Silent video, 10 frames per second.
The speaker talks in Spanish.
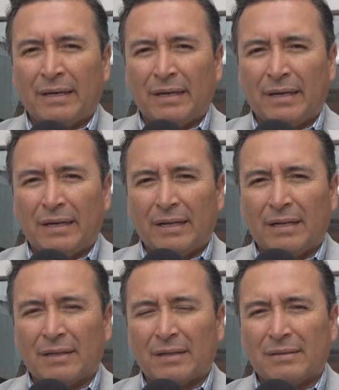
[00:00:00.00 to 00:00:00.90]

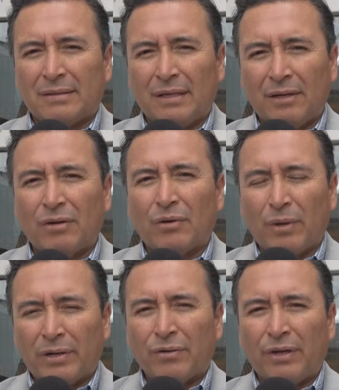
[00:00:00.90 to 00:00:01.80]
El 5, el
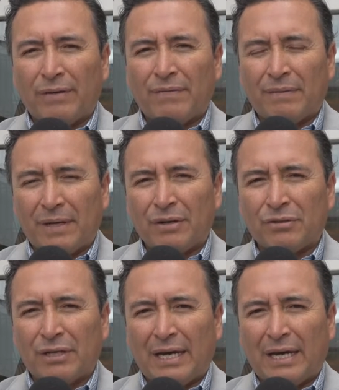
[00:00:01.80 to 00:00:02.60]
4 de febrero